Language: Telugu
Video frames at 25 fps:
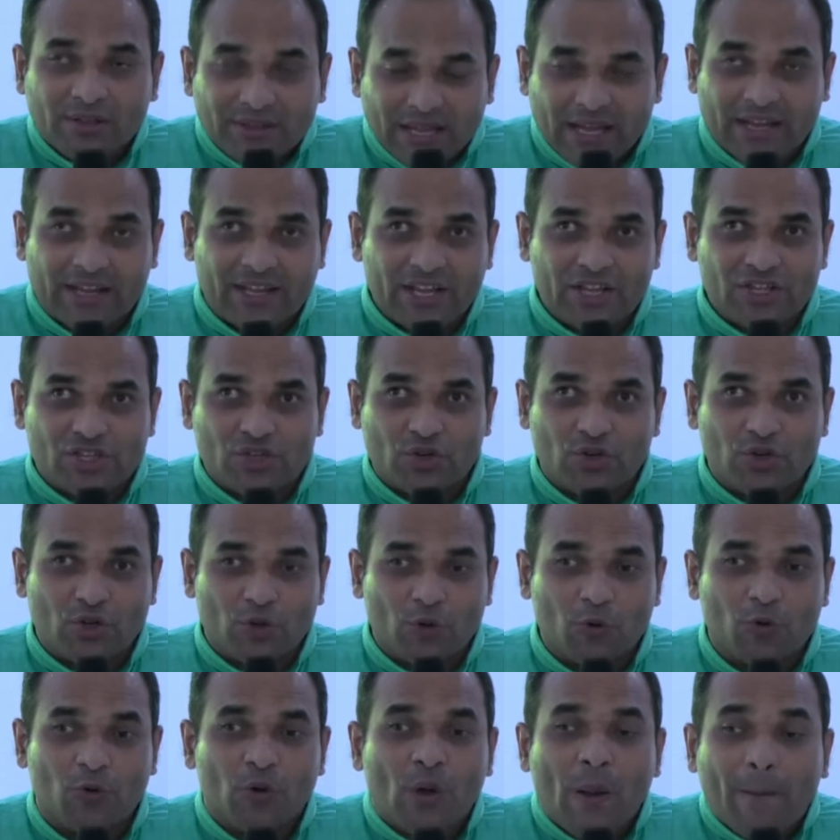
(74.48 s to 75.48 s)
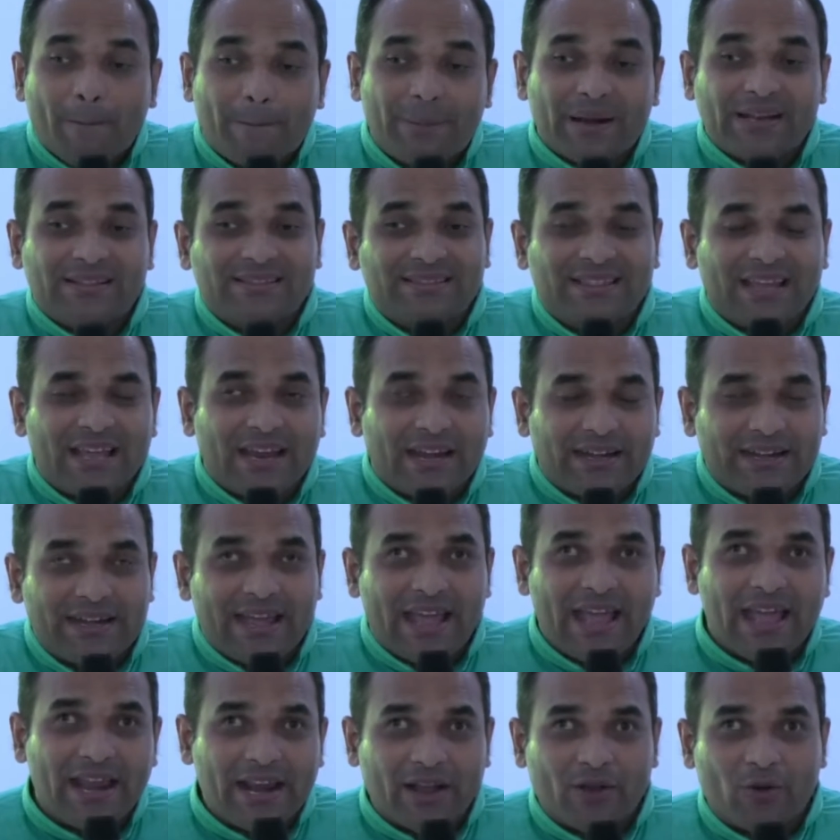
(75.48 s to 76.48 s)
తగ్గించుకుంటూ ప్రతి
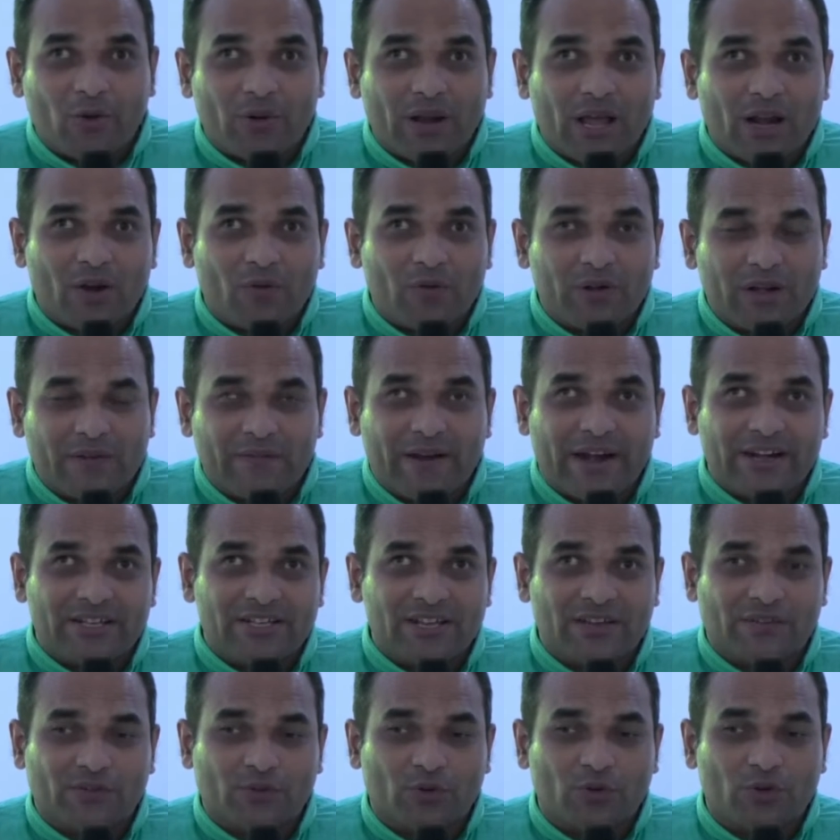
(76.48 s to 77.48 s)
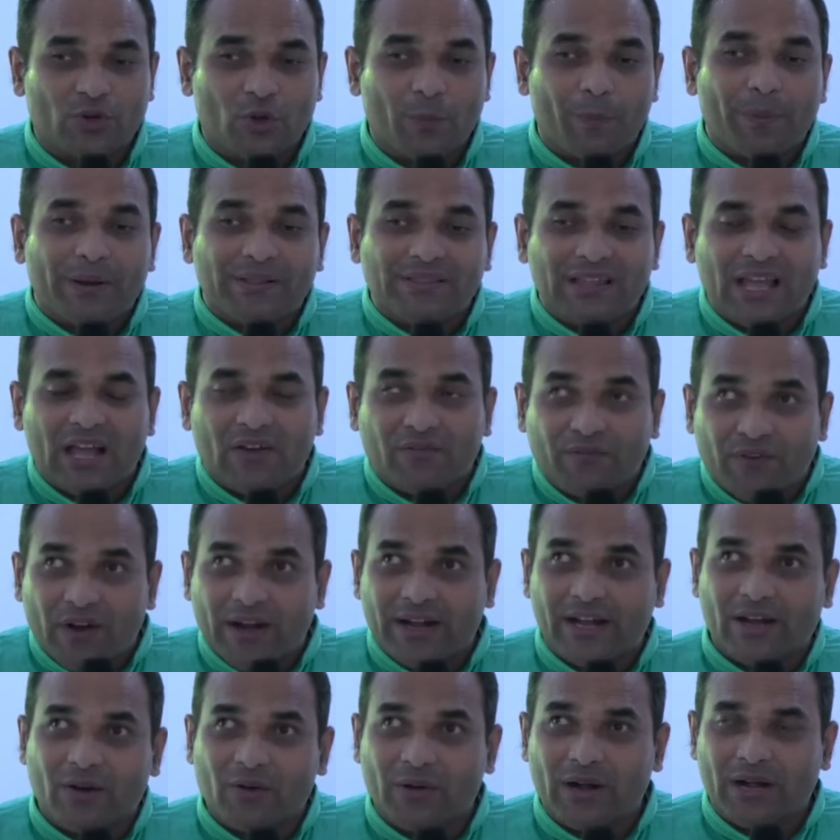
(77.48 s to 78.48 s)
డేని కూడా నువ్వు డివైడ్ చేసుకుంటూ ప్రతి
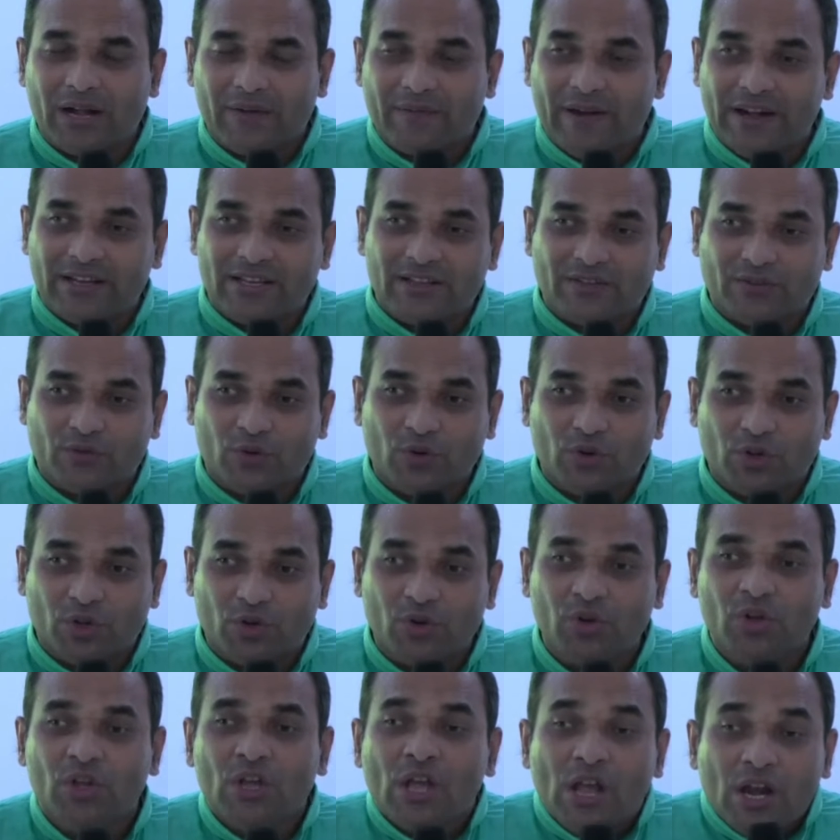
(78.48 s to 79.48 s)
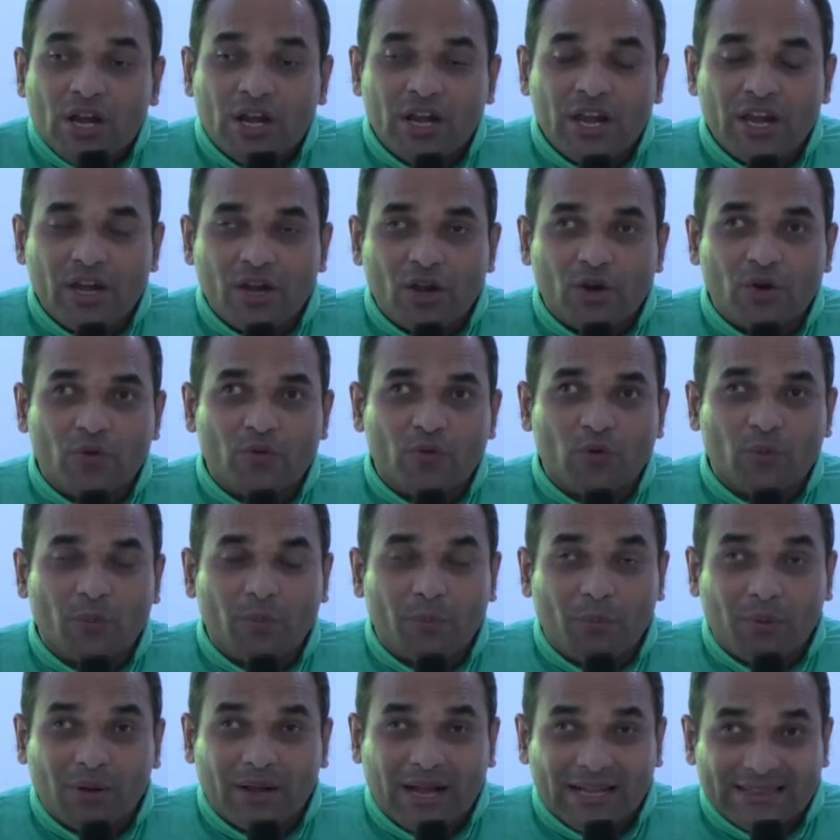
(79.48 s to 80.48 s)
ఎఫర్ట్ని కూడా డివైడ్ చేసుకుంటూ నిన్ను నువ్వు
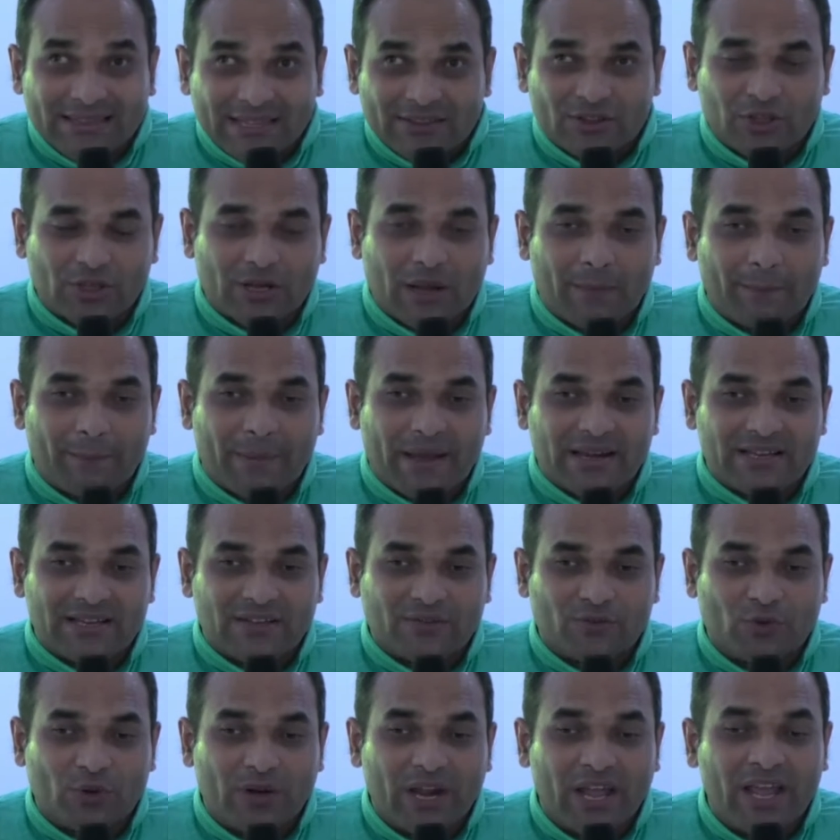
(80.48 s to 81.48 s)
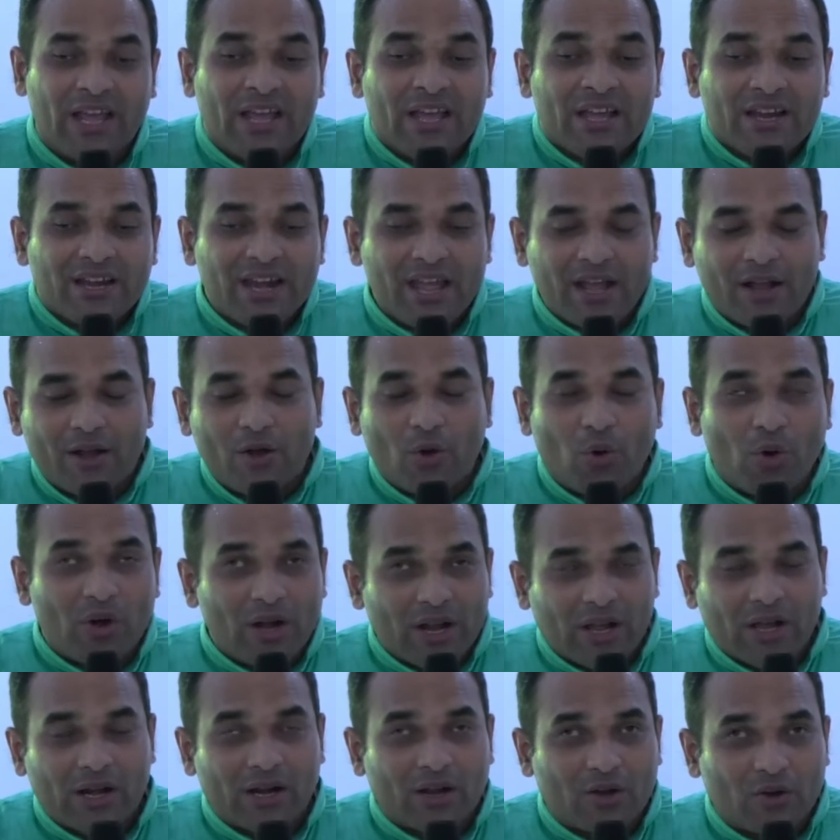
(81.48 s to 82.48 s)
గతంతో కంపేర్ చేసుకుని నీ
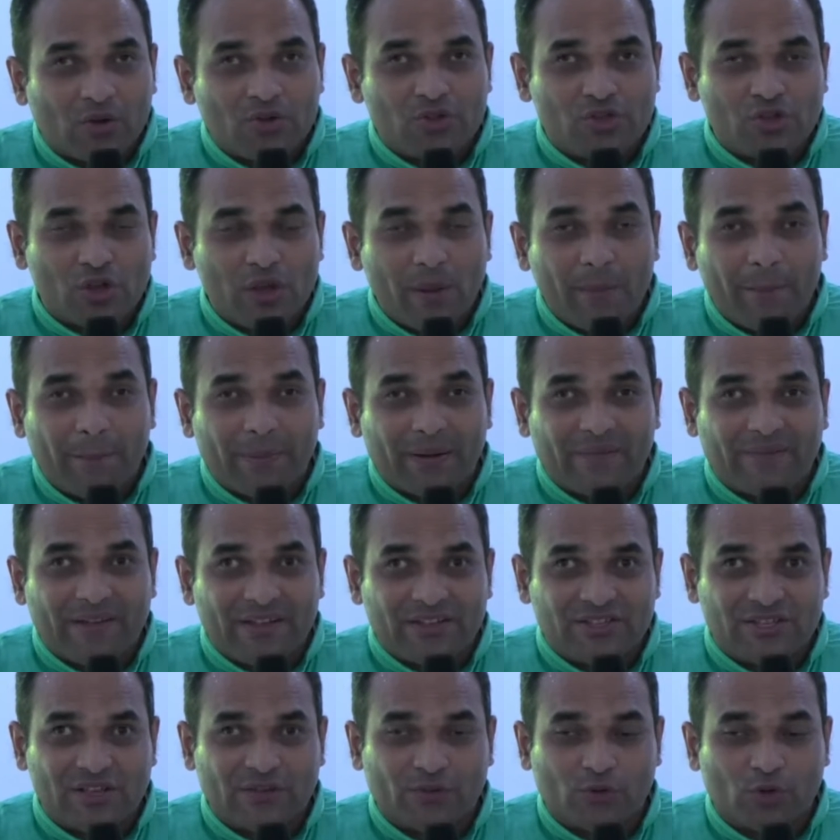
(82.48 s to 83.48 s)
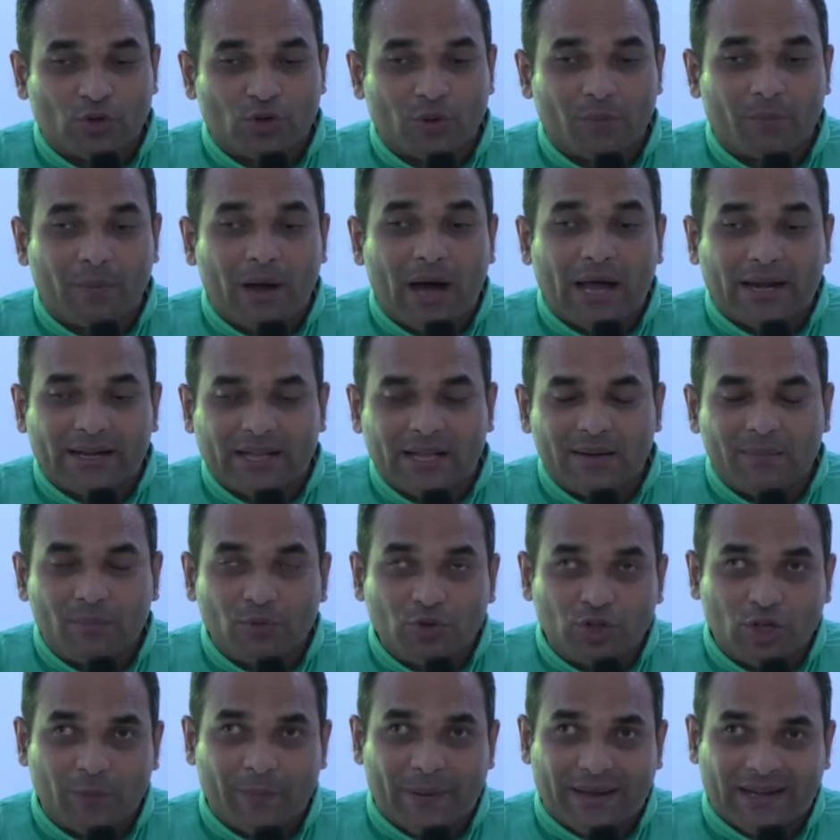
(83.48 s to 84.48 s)
గోల్ని కనుక కొంచెం ఇంప్రవైజ్ చేసుకుంటూ మార్క్ని
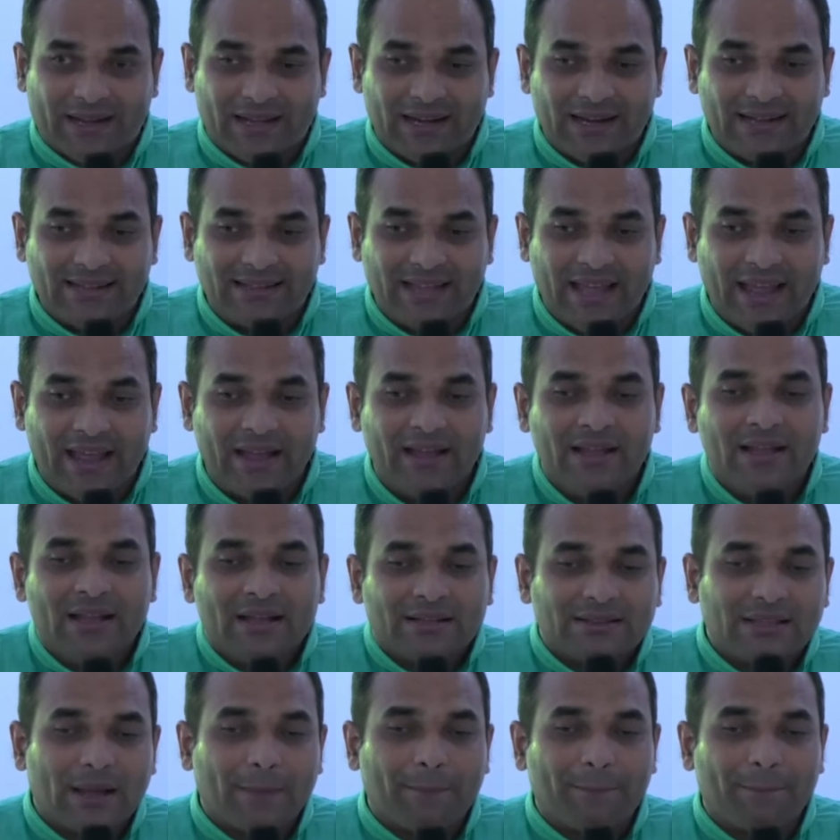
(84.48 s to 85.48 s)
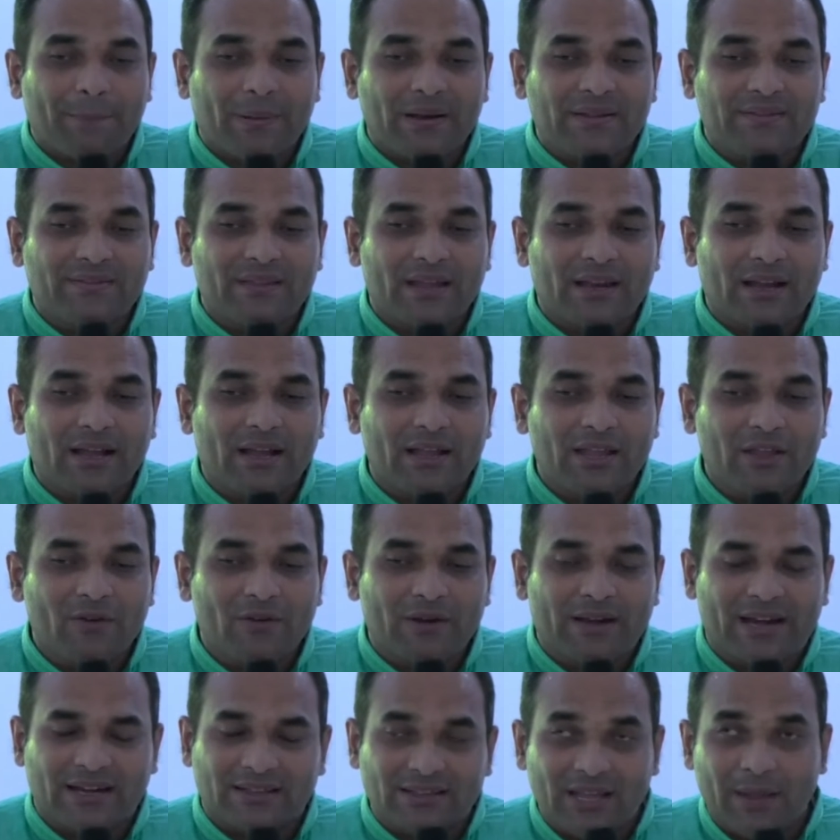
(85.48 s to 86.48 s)
ముందుకు పెట్టగలిగితే తప్పనిసరిగా యూ
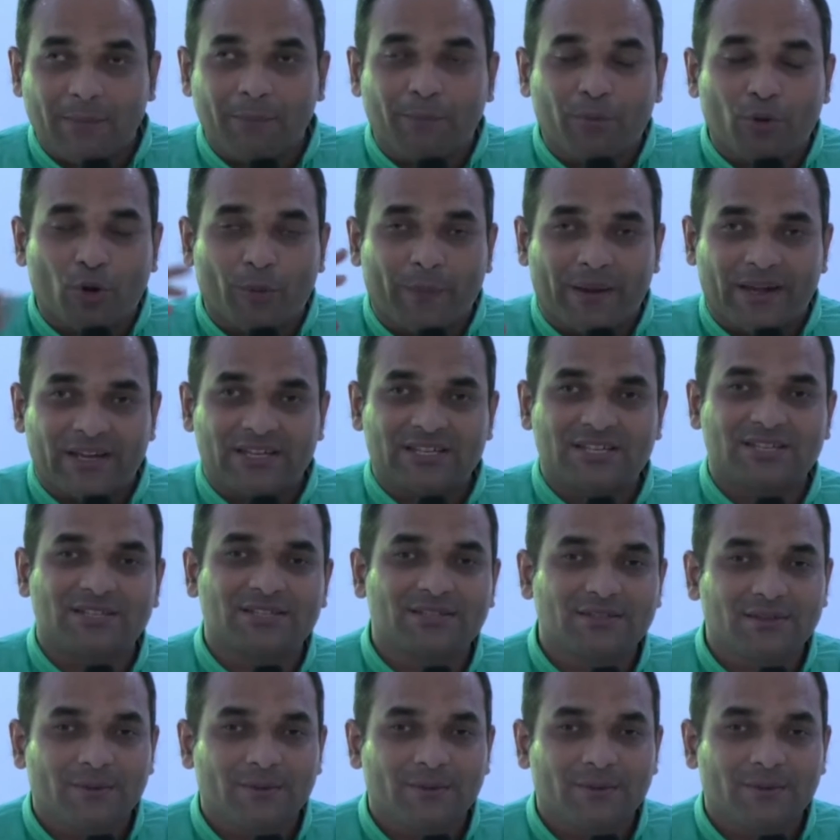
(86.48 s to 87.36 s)
విల్ గెట్ ది ఇంప్రూవ్మెంట్